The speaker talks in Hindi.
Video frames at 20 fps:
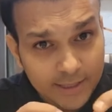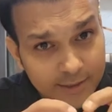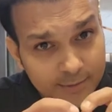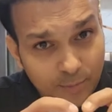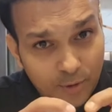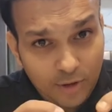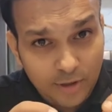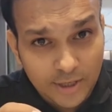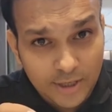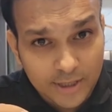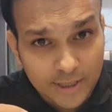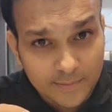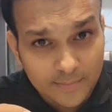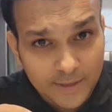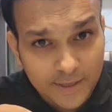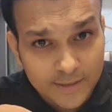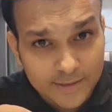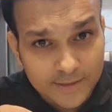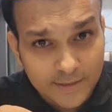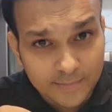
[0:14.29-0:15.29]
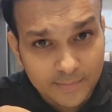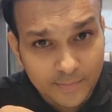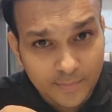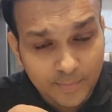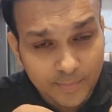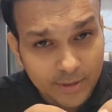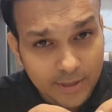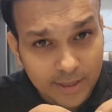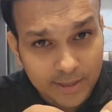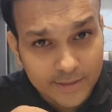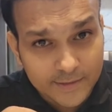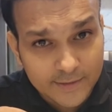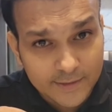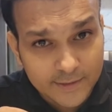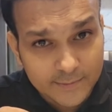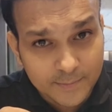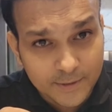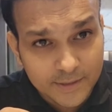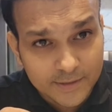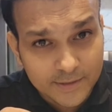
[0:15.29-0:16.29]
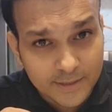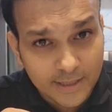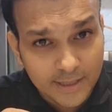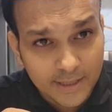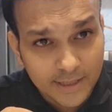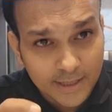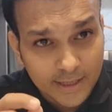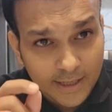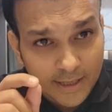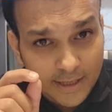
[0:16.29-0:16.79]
स्मॉल लेटर में है सब बिना किसी स्पेस के